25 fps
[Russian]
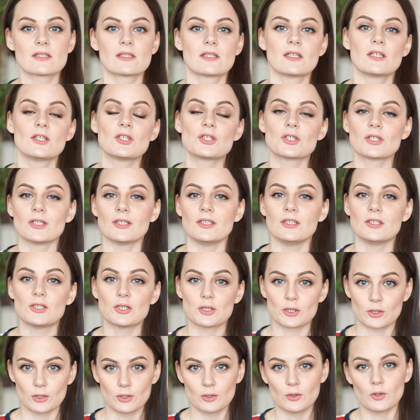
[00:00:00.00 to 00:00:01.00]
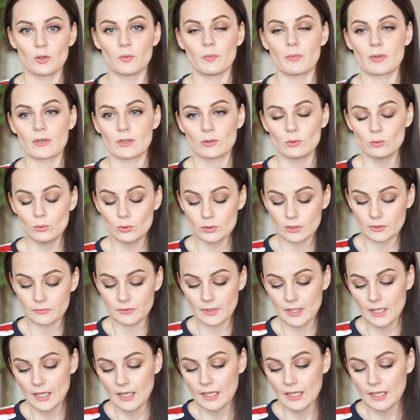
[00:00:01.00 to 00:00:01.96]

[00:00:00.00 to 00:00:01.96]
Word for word: состоящая из четырех продуктов.